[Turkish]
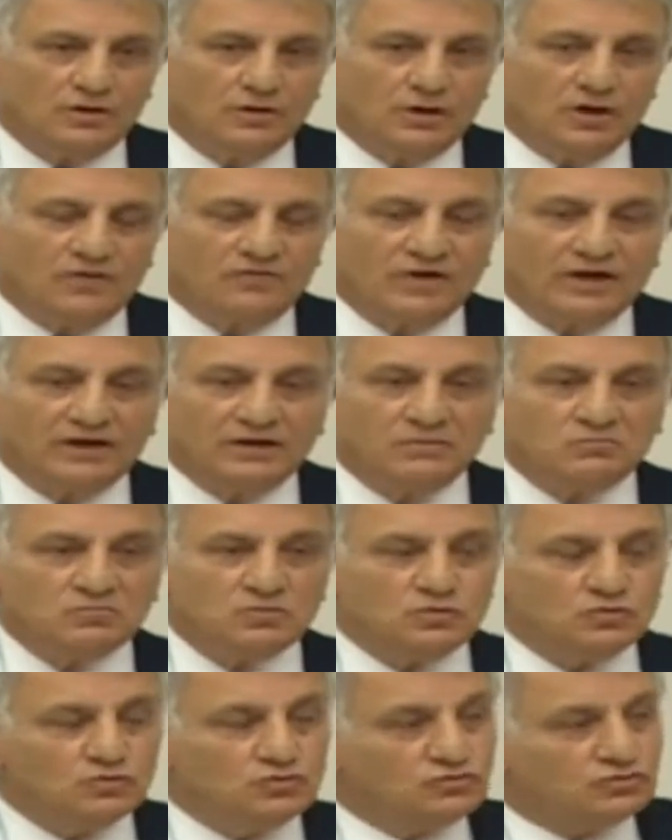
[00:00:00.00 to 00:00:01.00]
Efendim
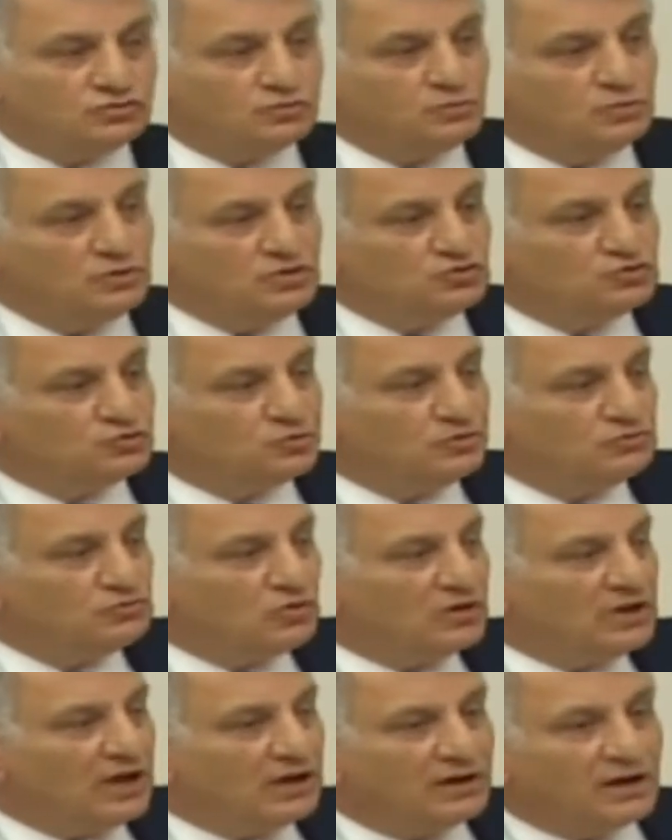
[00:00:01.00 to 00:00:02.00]
3, bin
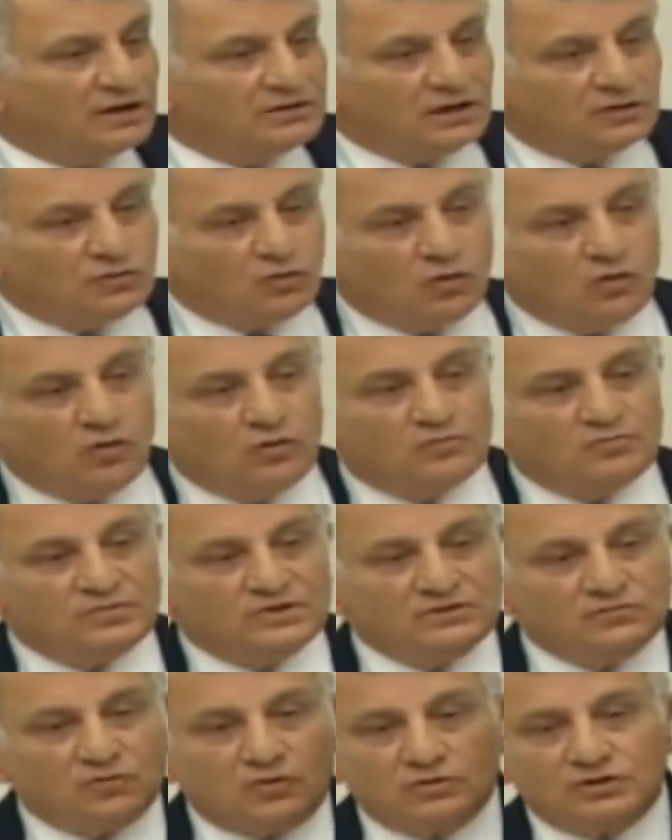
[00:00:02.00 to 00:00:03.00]
dolarlardan 10
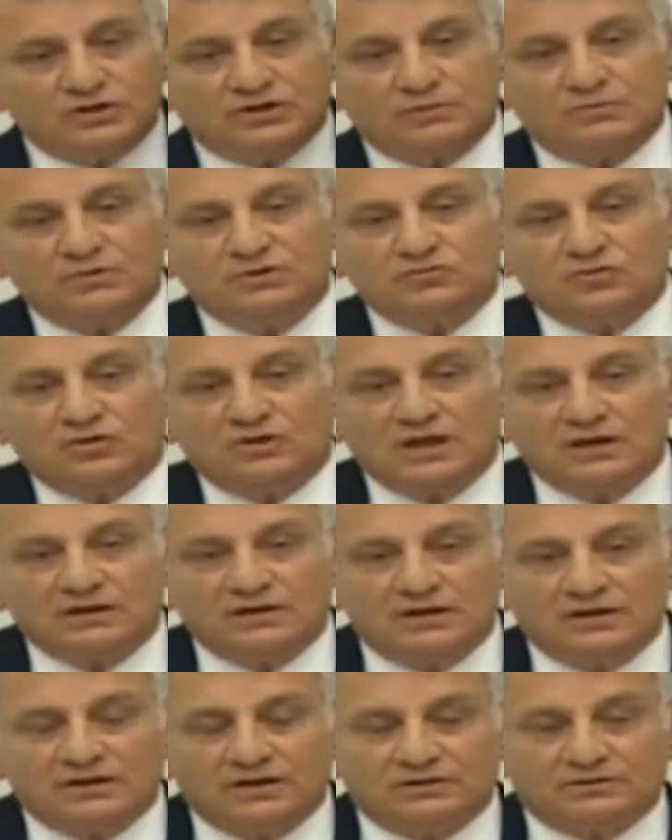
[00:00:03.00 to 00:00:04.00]
bin, 12 bin
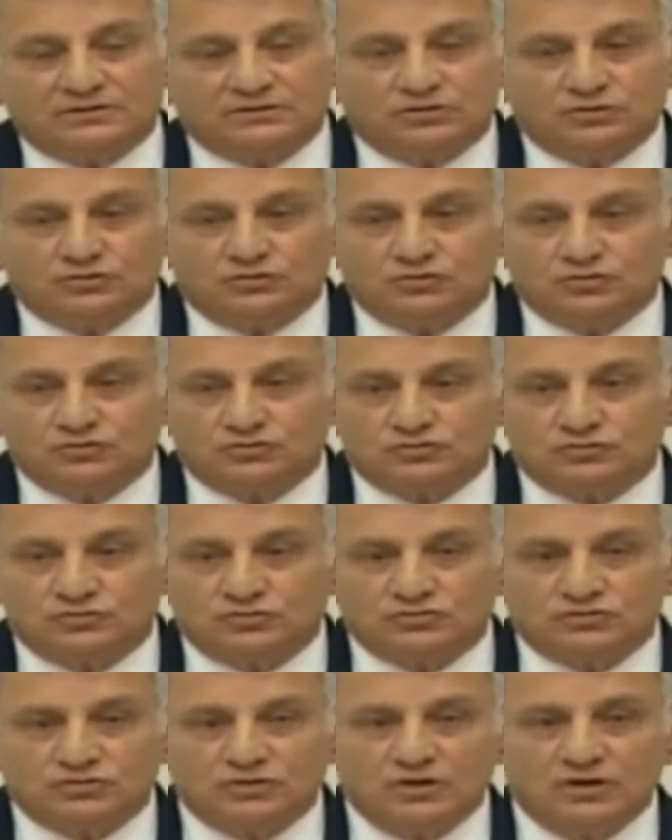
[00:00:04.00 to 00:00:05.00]
dolarlara getirdik
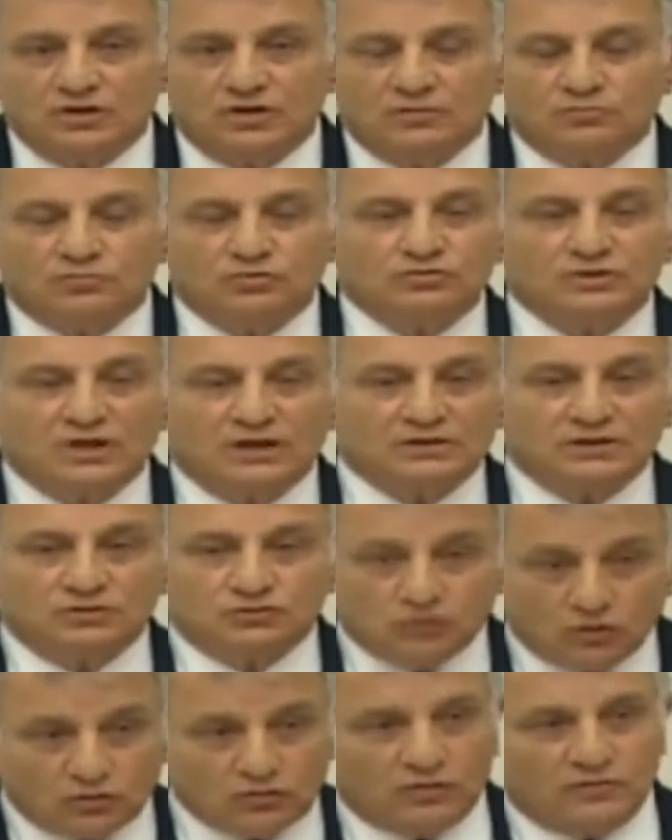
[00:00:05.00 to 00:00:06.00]
diyorsunuz. Bundan da
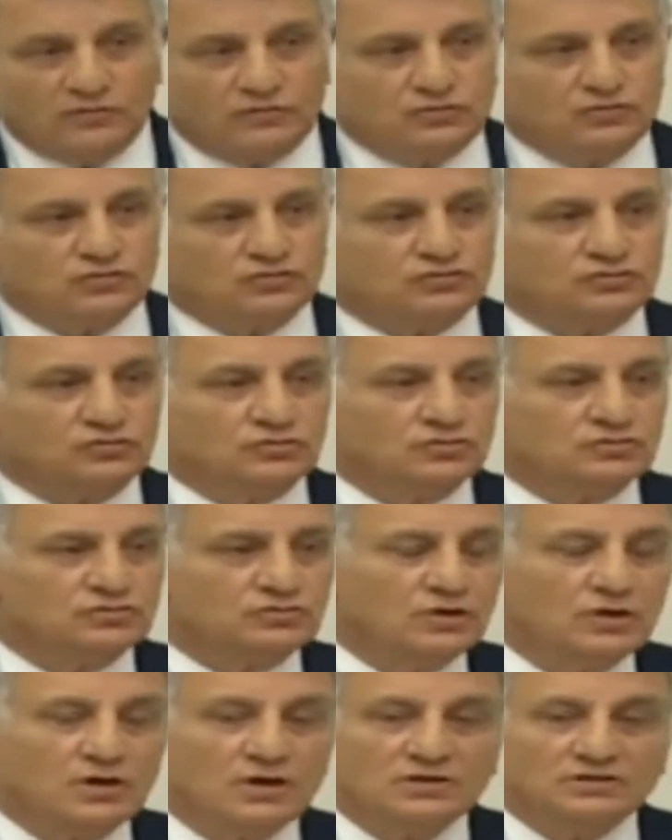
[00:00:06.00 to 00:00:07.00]
çok övünüyorsunuz.
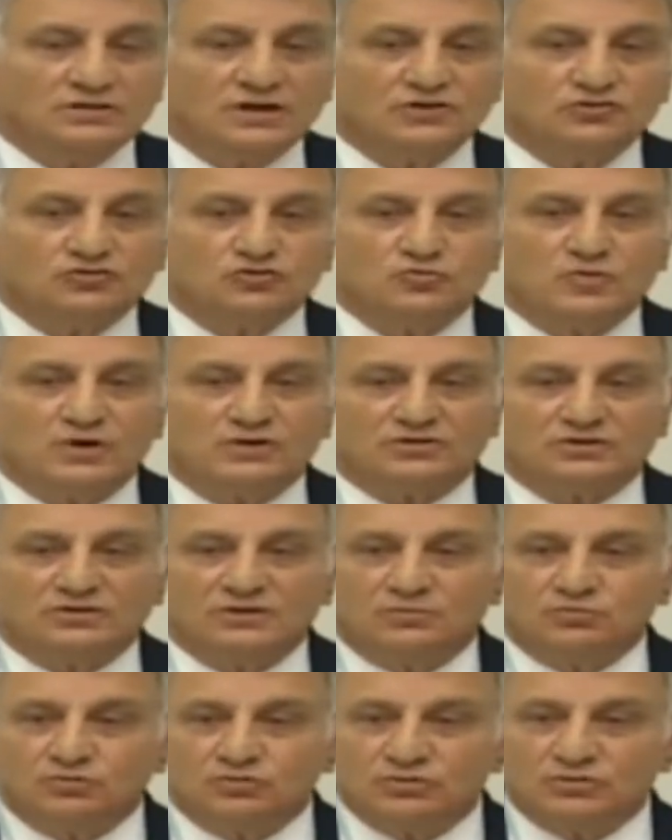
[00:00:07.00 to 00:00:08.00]
Sayın Cumhurbaşkanı
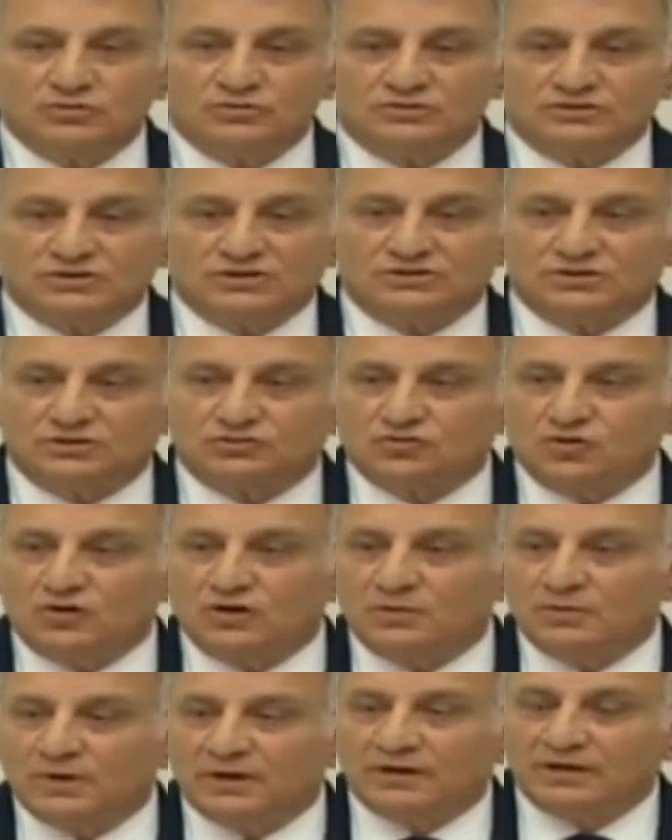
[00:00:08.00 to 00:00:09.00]
da bunu sık sık
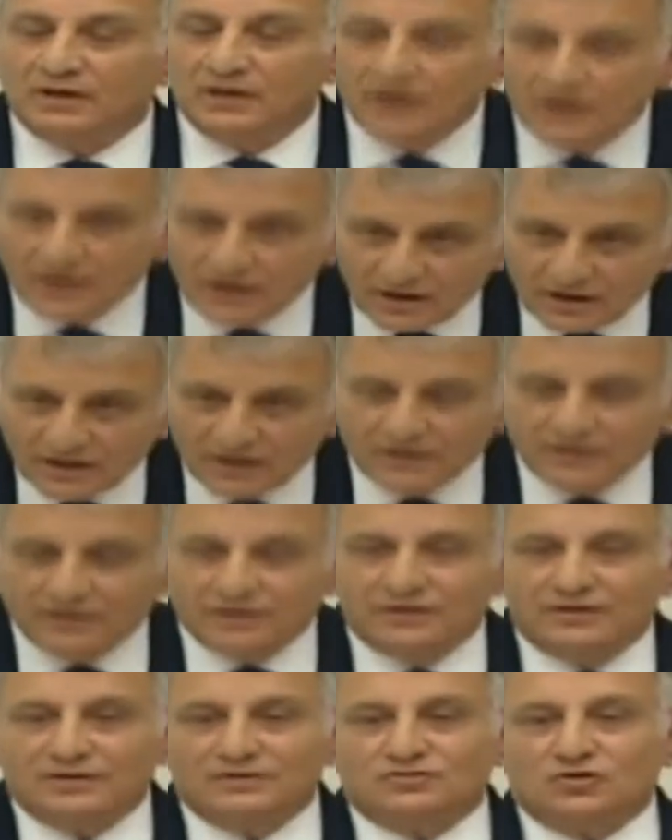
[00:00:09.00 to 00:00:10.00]
söylemek
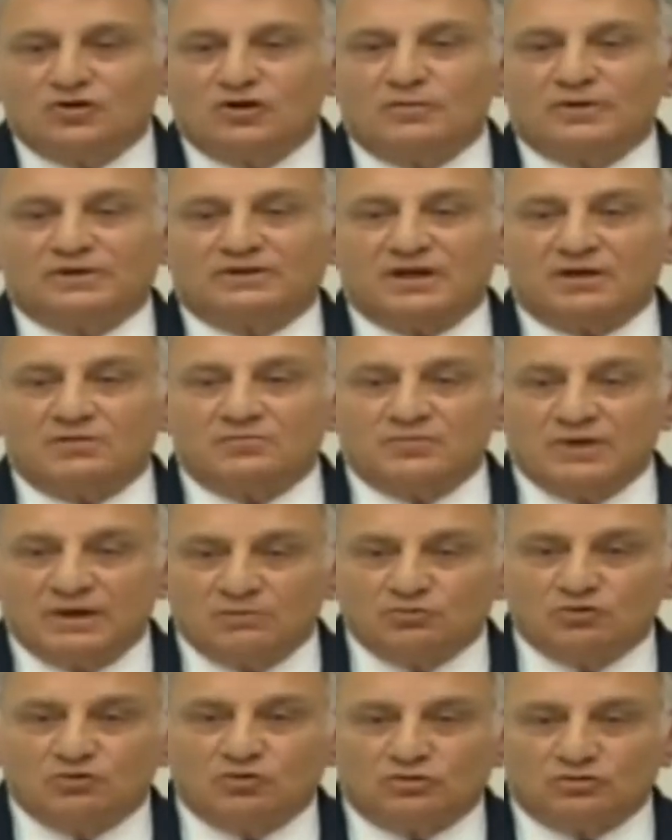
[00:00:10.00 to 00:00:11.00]
e, söylemekten
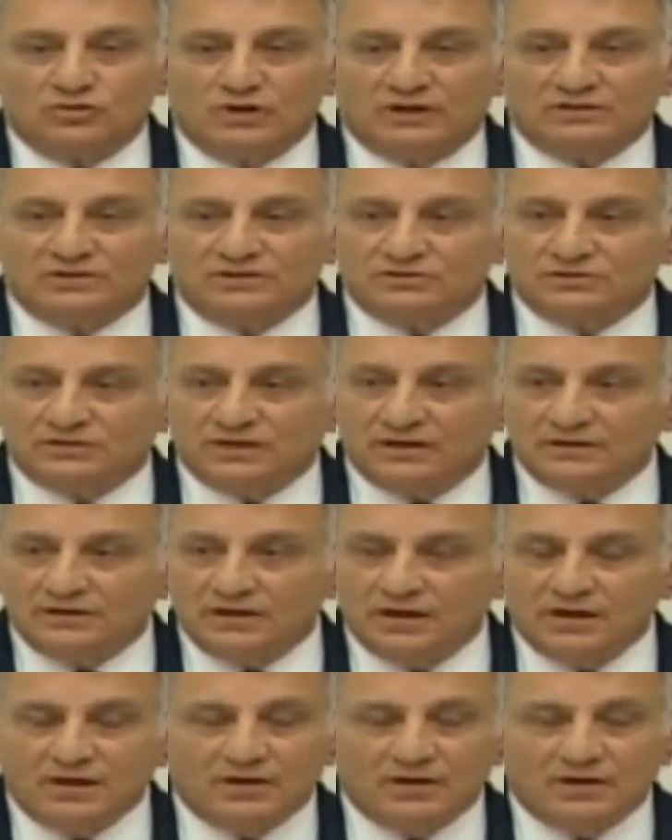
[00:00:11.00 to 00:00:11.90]
memnun oluyor anlaşılan.